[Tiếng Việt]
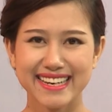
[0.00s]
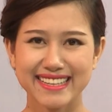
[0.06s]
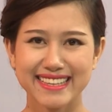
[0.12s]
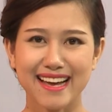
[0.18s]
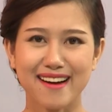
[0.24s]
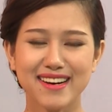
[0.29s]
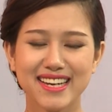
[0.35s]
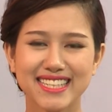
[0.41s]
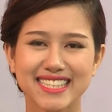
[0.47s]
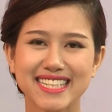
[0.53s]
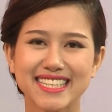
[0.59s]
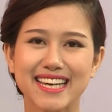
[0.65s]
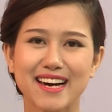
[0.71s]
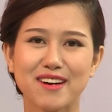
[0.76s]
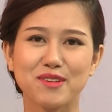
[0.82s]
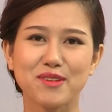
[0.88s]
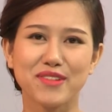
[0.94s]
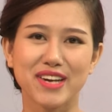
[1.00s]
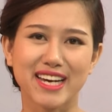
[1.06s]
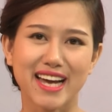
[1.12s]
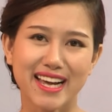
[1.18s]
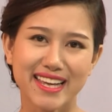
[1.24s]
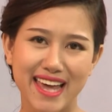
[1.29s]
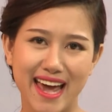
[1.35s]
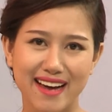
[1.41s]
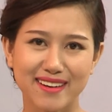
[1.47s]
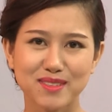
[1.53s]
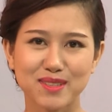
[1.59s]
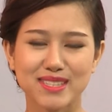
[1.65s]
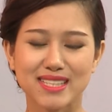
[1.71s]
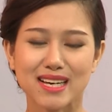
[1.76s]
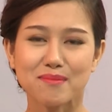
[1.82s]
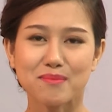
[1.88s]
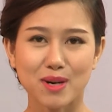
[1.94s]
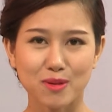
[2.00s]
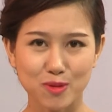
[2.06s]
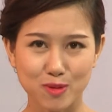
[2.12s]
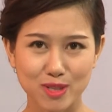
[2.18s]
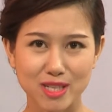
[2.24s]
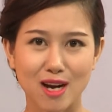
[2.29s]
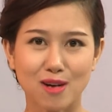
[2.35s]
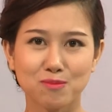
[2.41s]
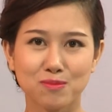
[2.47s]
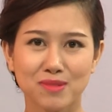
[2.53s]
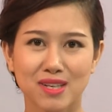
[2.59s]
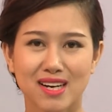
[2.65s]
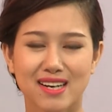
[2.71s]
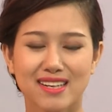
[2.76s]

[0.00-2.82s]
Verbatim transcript: Thảo Ly xin chào quý vị khán giả của Sắc màu cuộc sống.